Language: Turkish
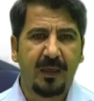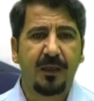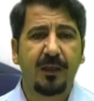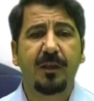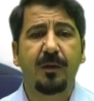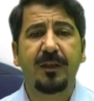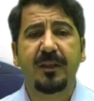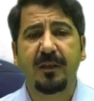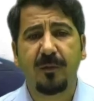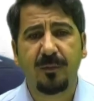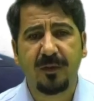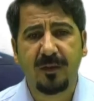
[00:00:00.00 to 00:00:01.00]

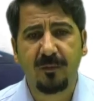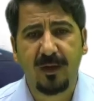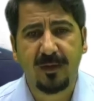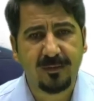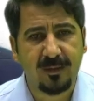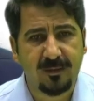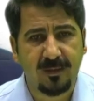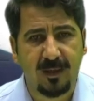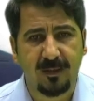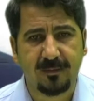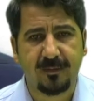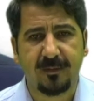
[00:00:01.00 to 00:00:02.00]
2021'in Mart ayında
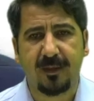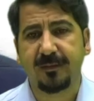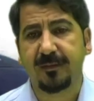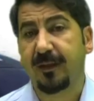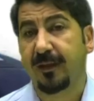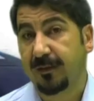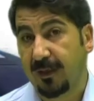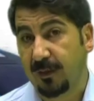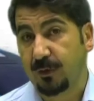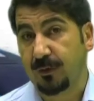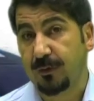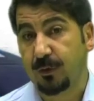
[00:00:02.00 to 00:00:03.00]
hattın Haziran'da
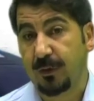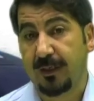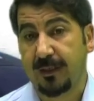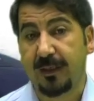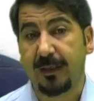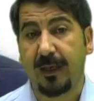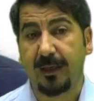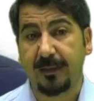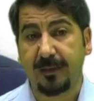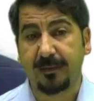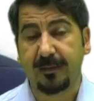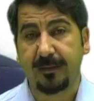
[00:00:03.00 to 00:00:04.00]
açılacağı ilan
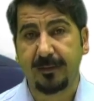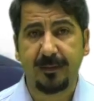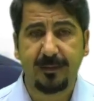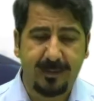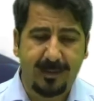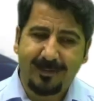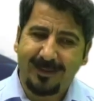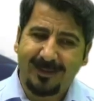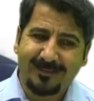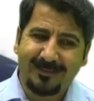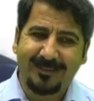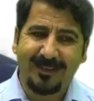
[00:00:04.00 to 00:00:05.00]
edildi. Yani
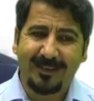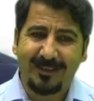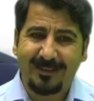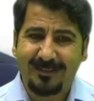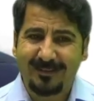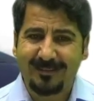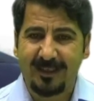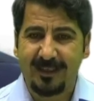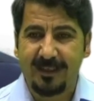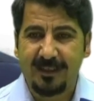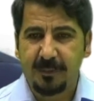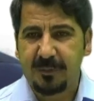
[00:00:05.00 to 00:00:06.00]
Haziran
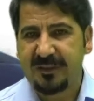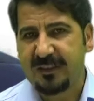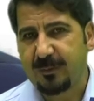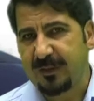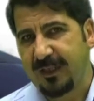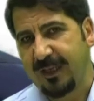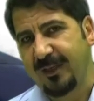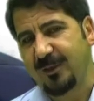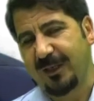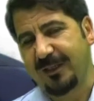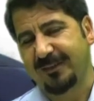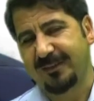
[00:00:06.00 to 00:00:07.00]
ayında bizi bir
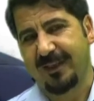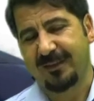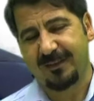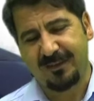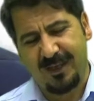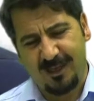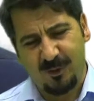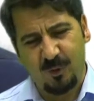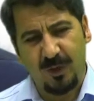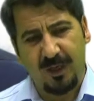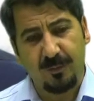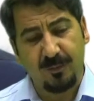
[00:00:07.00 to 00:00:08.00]
heyecan sardı. Yani
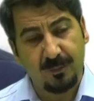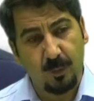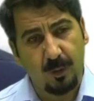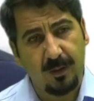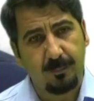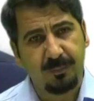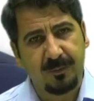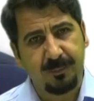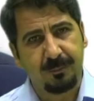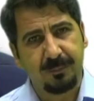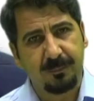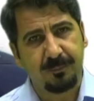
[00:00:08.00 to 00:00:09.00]
yüreğimiz böyle pıt
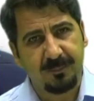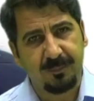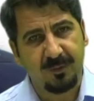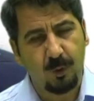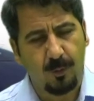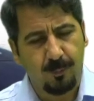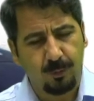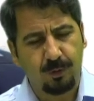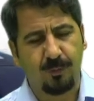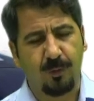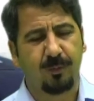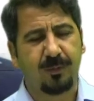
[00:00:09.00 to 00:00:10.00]
pıt pıt pıt pıt hop
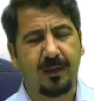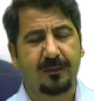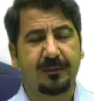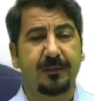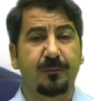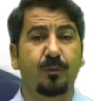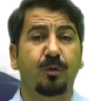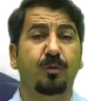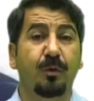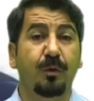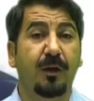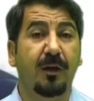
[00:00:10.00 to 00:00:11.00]
oturup hop kalktık.
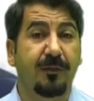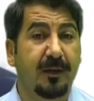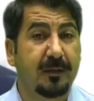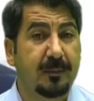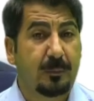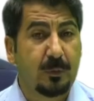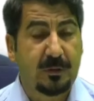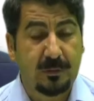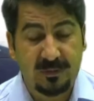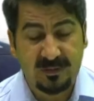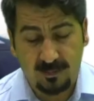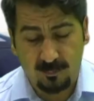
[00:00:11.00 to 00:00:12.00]
Mutluluk efendim
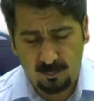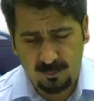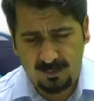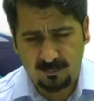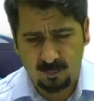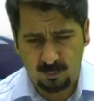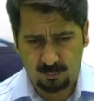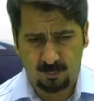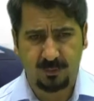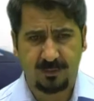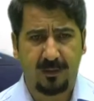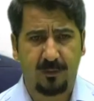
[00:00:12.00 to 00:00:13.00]
içimizde böyle çok
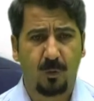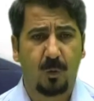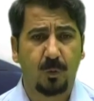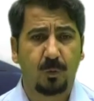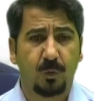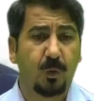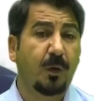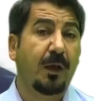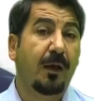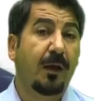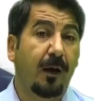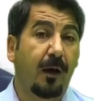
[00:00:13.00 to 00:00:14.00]
güzel oldu
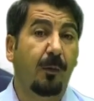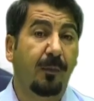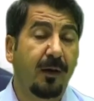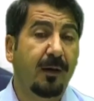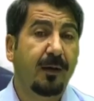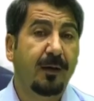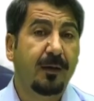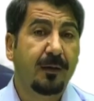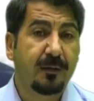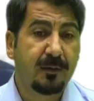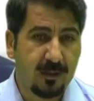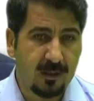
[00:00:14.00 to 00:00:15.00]
ama
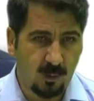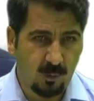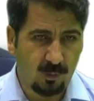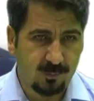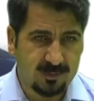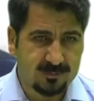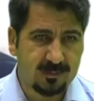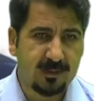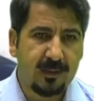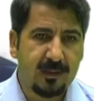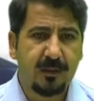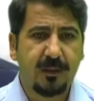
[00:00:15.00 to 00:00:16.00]
yine olmadı.
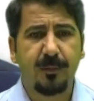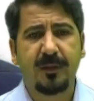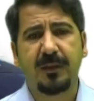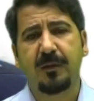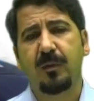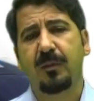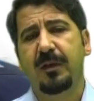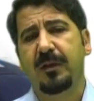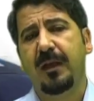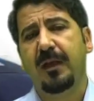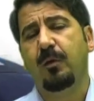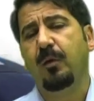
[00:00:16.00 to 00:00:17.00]

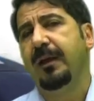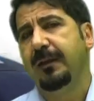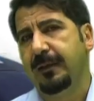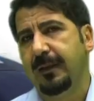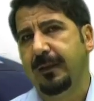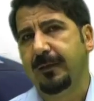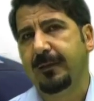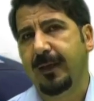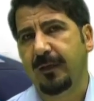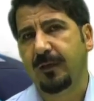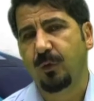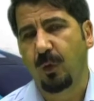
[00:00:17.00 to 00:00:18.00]
2021'in Eylül ayı denildi.
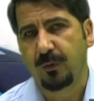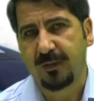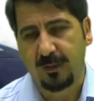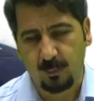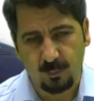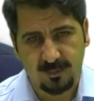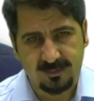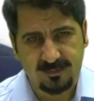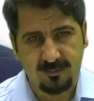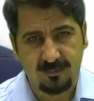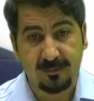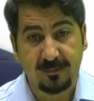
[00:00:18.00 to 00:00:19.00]
Yani 4 Eylül'de
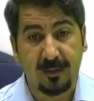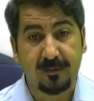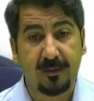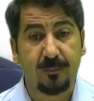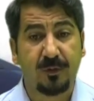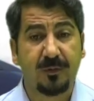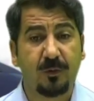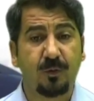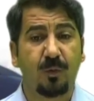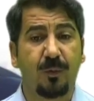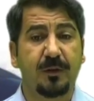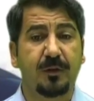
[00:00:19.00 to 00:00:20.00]
sevgili izleyenlerimiz ve
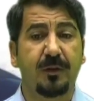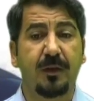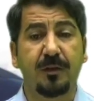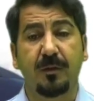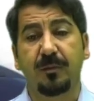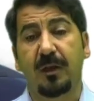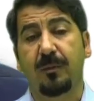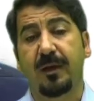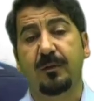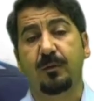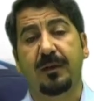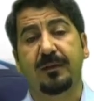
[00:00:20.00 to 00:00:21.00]
Cumhurbaşkanı Recep Tayyip
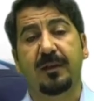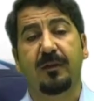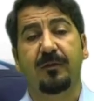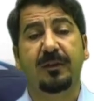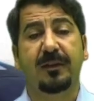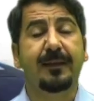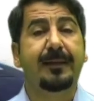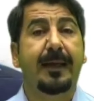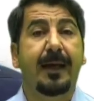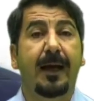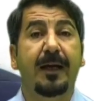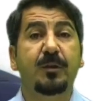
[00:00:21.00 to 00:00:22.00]
Erdoğan tarafından
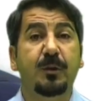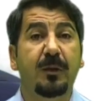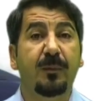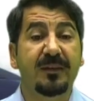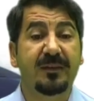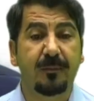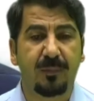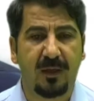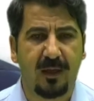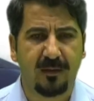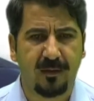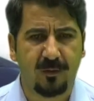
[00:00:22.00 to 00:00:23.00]
açılması
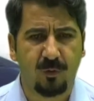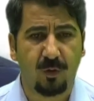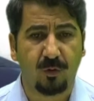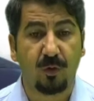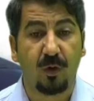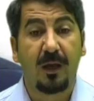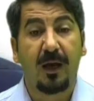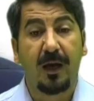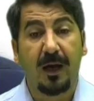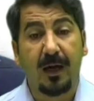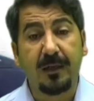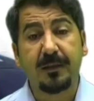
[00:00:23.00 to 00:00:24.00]
planlanıyordu.
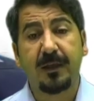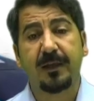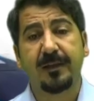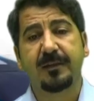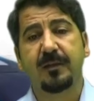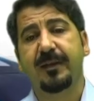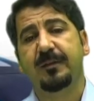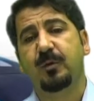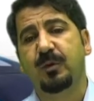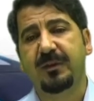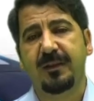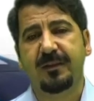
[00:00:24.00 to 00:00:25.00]
Ankara-Sivas
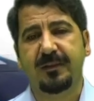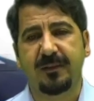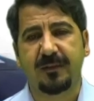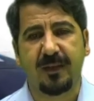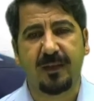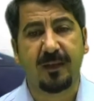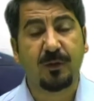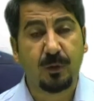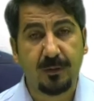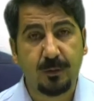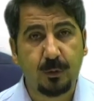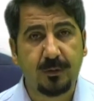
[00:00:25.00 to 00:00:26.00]
yüksek hızlı trenin
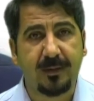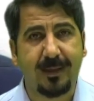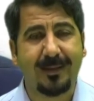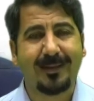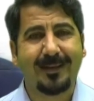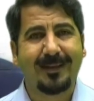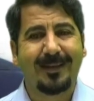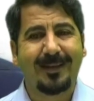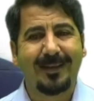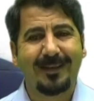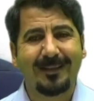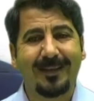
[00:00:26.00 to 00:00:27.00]
açılışı da
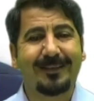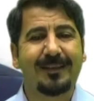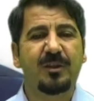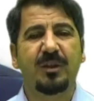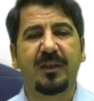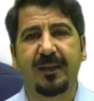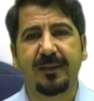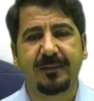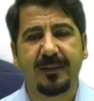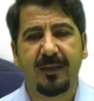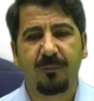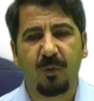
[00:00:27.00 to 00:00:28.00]
7.
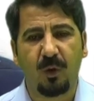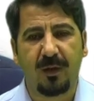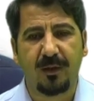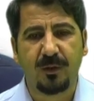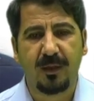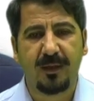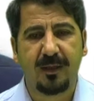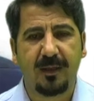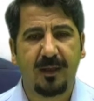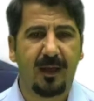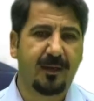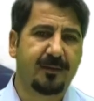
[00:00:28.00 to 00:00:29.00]
kez böylece
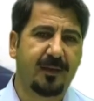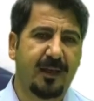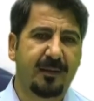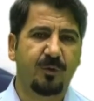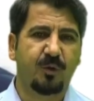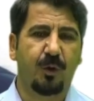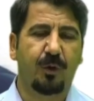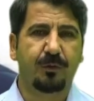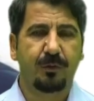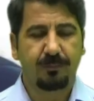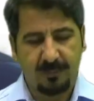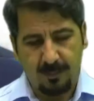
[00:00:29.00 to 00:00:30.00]
ertelenmiş oldu.
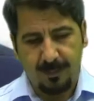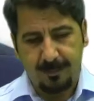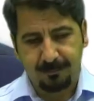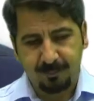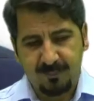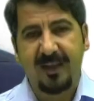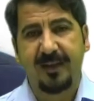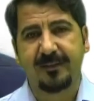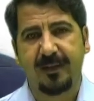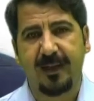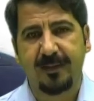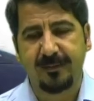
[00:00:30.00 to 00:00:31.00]
Tamam
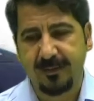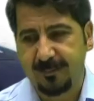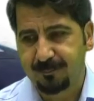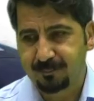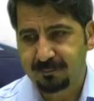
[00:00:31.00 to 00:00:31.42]
ertelendi.